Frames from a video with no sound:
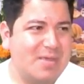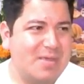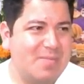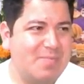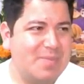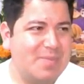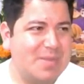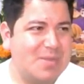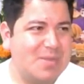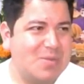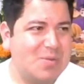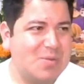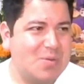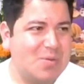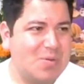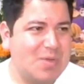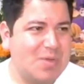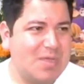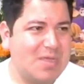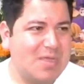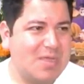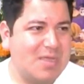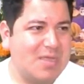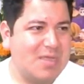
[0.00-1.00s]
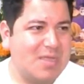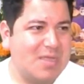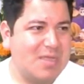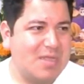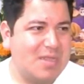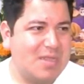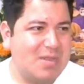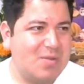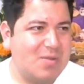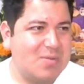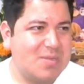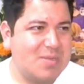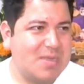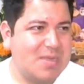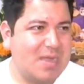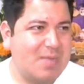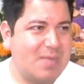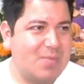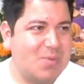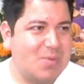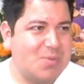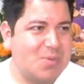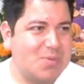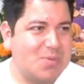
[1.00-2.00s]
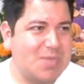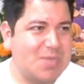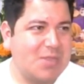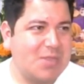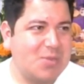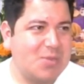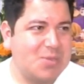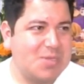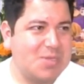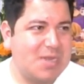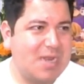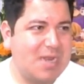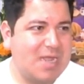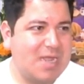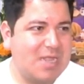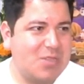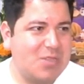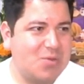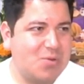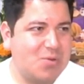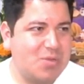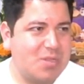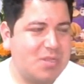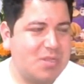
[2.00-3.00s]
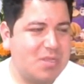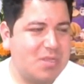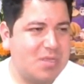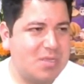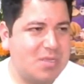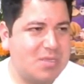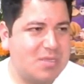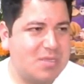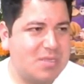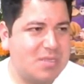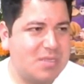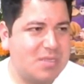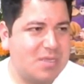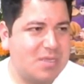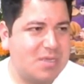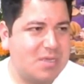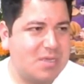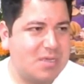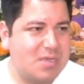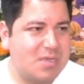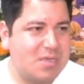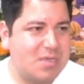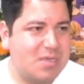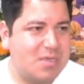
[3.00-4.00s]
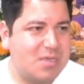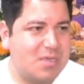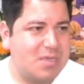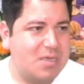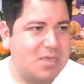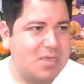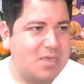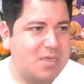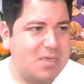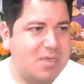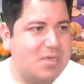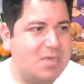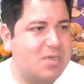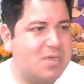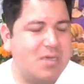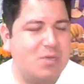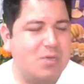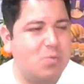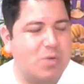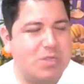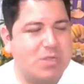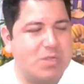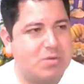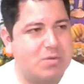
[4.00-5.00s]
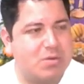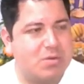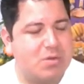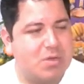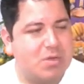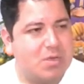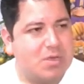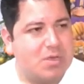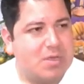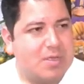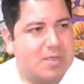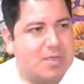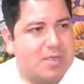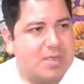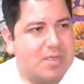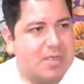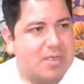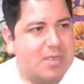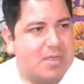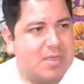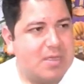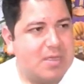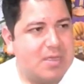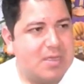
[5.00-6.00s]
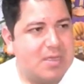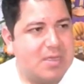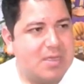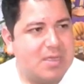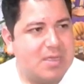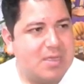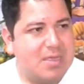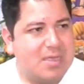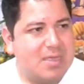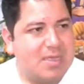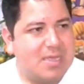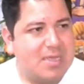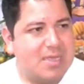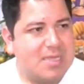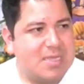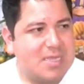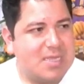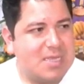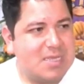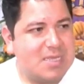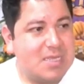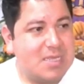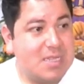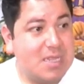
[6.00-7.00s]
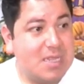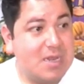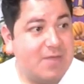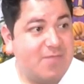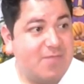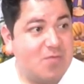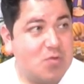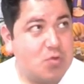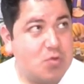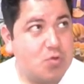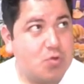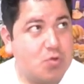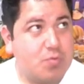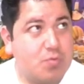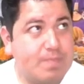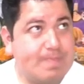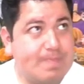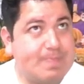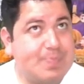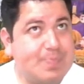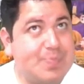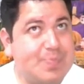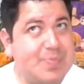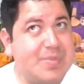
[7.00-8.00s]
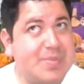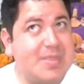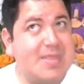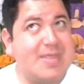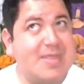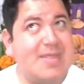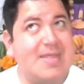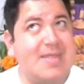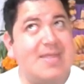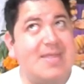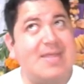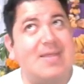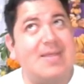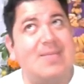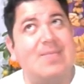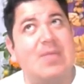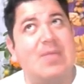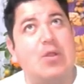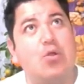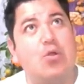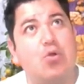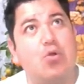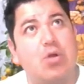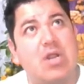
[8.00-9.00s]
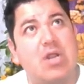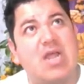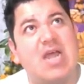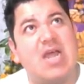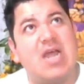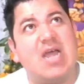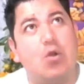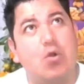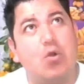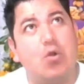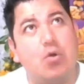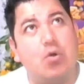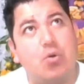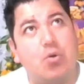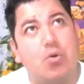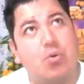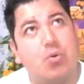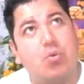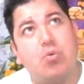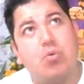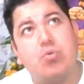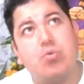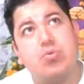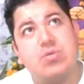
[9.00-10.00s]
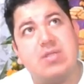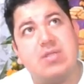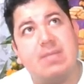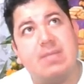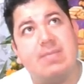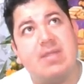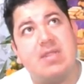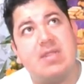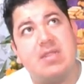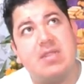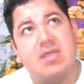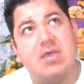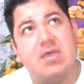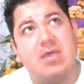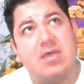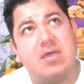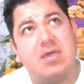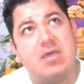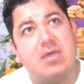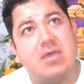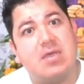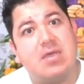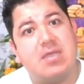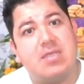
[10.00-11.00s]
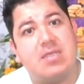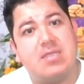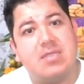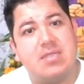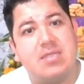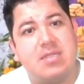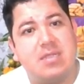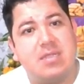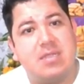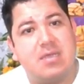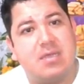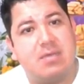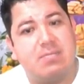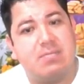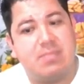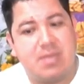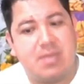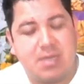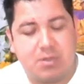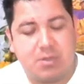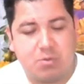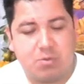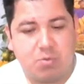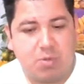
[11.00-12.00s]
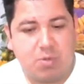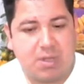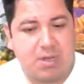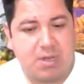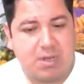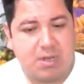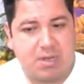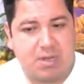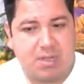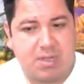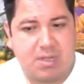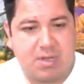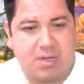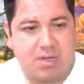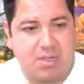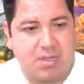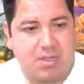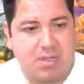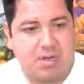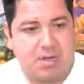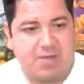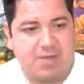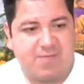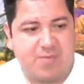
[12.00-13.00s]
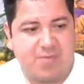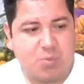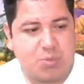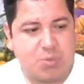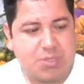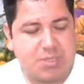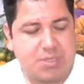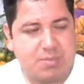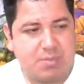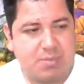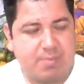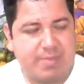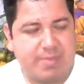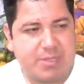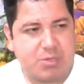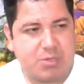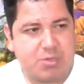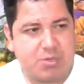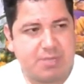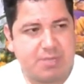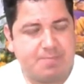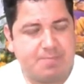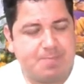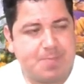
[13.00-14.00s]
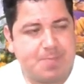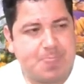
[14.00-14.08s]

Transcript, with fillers: empezó ahí los cambios, los saltos del Android? Este, y bueno, eh, ese, teléfono me lo regaló justamente este, mi actual, la, la, famosísima patrona.